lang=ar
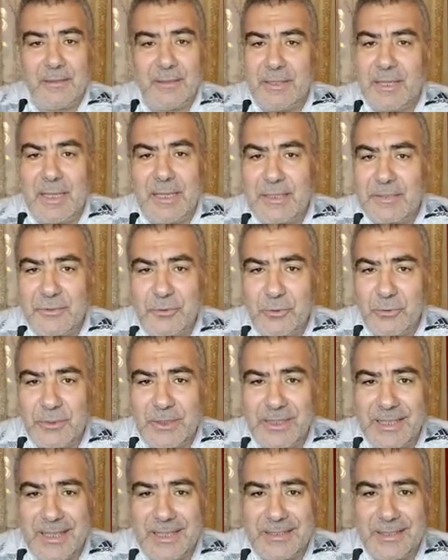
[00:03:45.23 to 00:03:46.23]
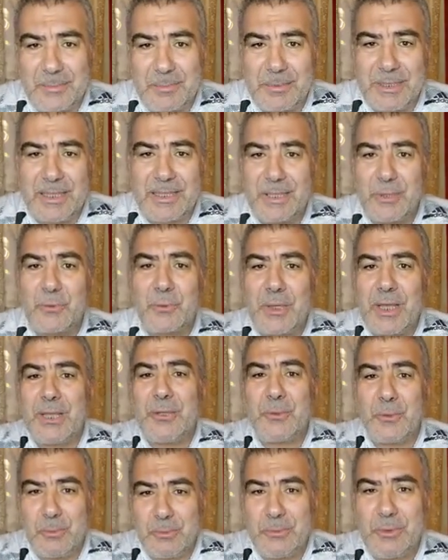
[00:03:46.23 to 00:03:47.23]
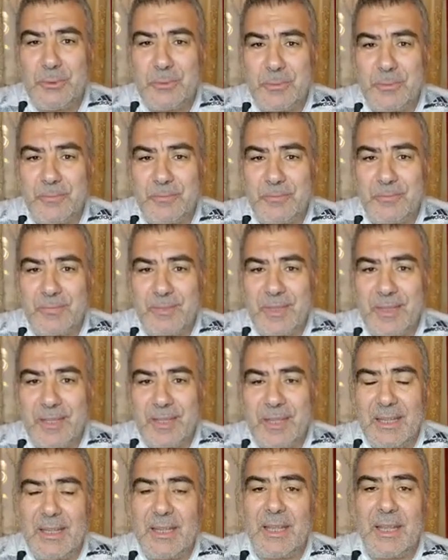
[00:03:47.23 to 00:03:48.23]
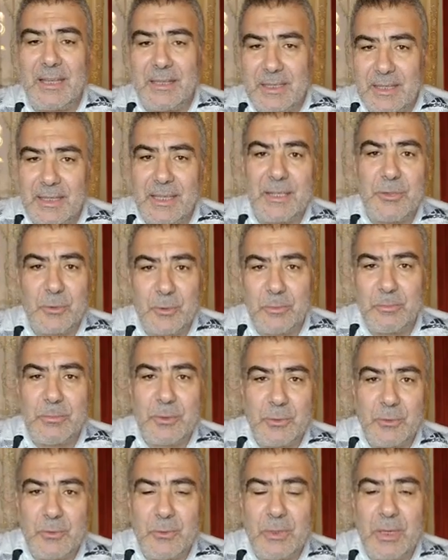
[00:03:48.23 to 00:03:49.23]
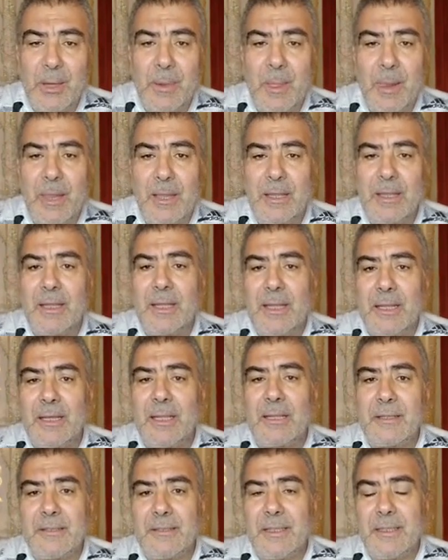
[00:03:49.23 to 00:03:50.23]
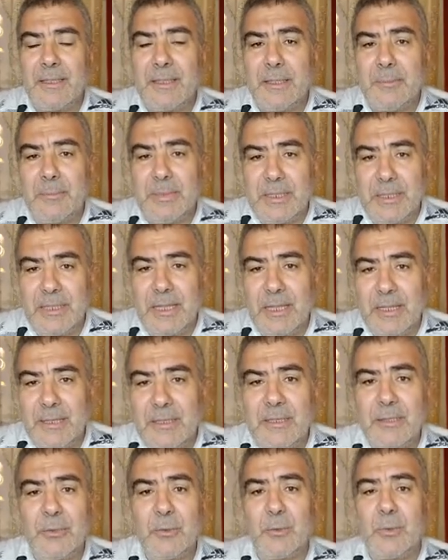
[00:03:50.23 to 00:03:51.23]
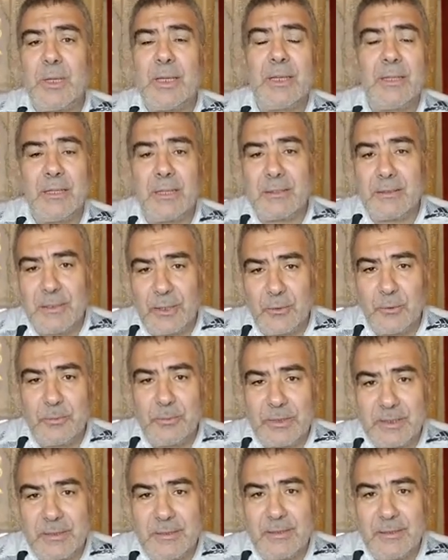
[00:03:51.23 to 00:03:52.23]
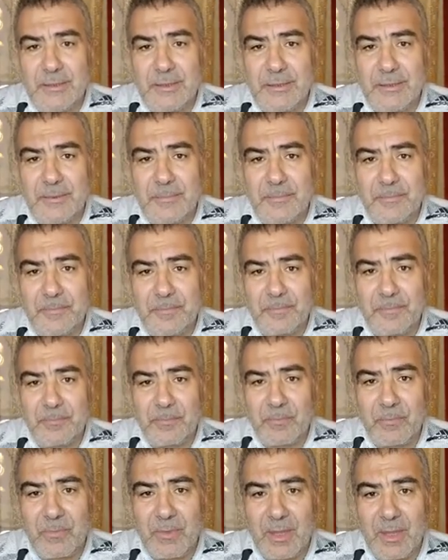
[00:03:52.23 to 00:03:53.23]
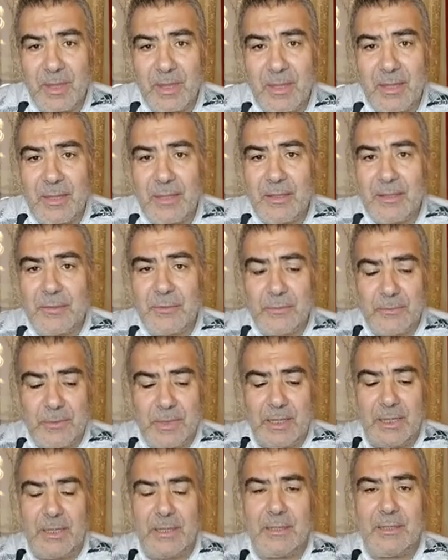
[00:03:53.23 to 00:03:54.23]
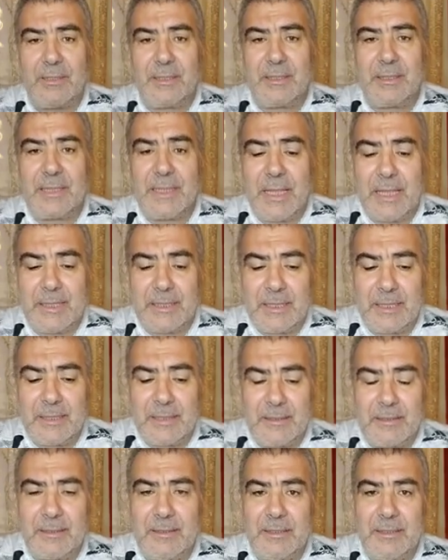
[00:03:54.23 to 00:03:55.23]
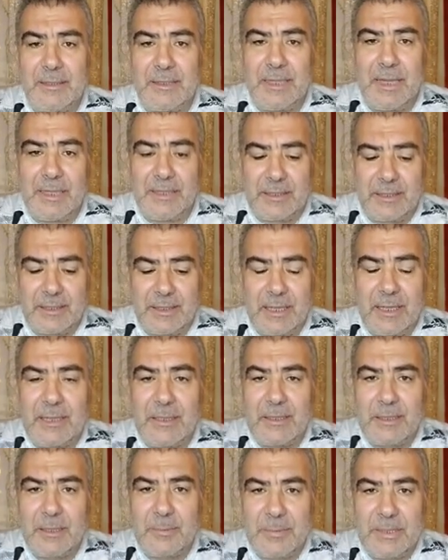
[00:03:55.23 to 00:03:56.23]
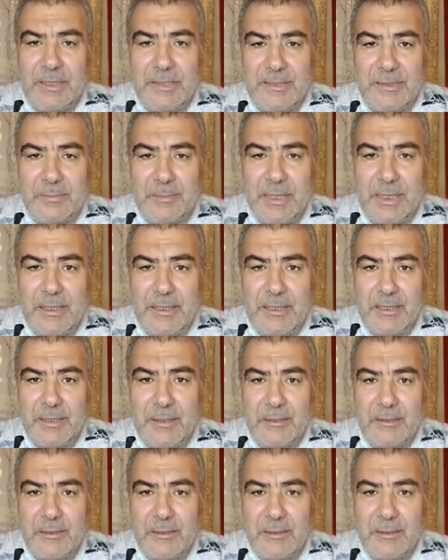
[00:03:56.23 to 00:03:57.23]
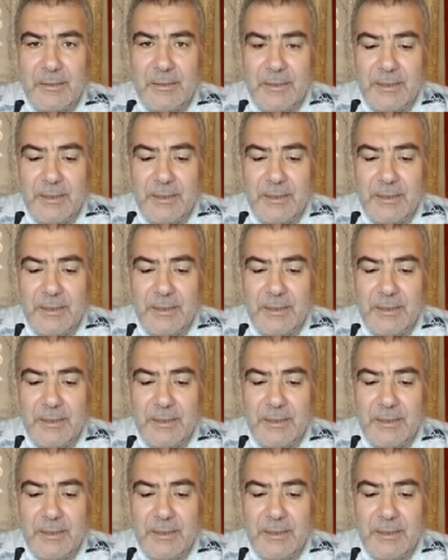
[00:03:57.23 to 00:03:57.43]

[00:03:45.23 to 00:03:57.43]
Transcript: لا يسجد لآدم لأنه خير منه أنا خير منه خلقتني من نار وخلقته من طين فكان يعني خلق ابليس من النار